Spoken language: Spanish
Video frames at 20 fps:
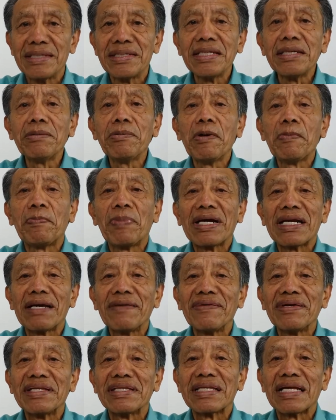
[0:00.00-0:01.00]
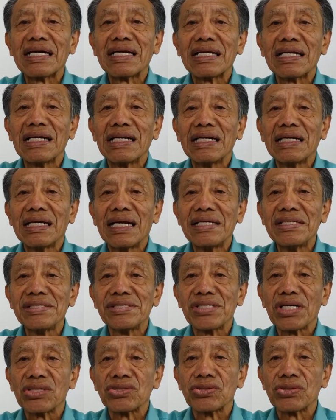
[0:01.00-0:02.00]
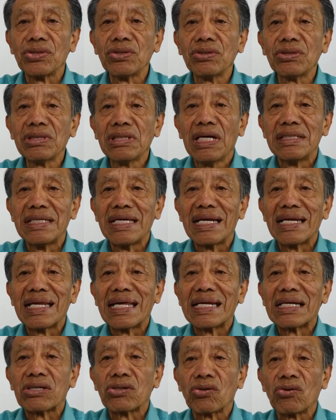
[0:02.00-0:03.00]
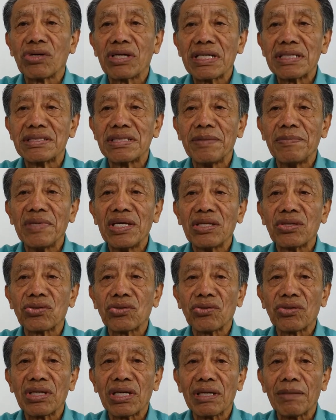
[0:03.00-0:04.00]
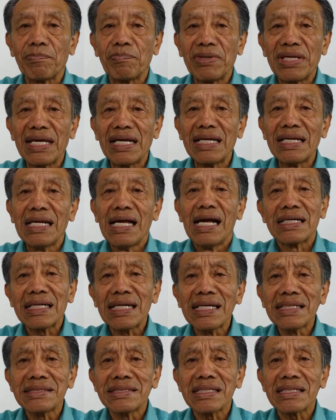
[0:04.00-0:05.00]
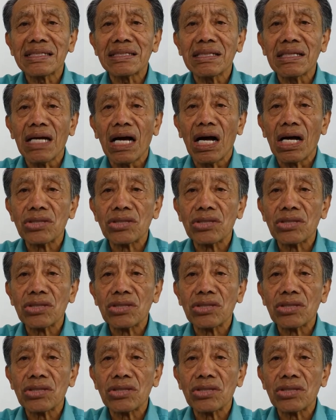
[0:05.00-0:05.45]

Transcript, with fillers: Sirve para evitar la hinchazón y el enrojecimiento de la piel gracias